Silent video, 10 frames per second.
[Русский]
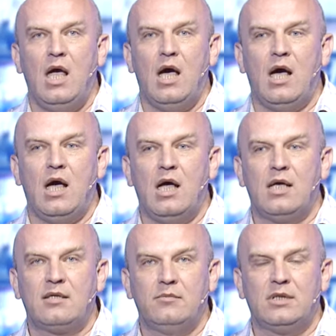
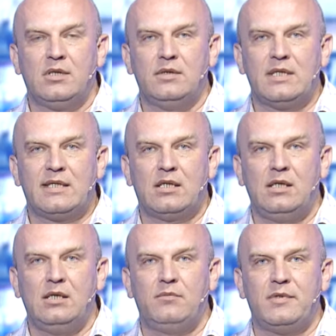а самое главное —
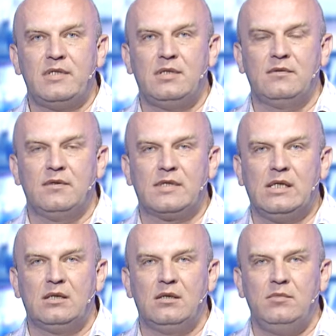сохранять позитивный
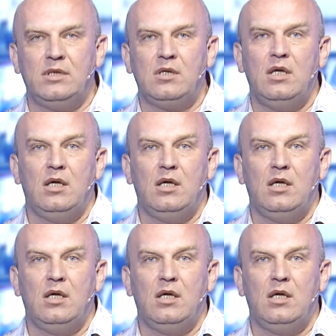взгляд на мир —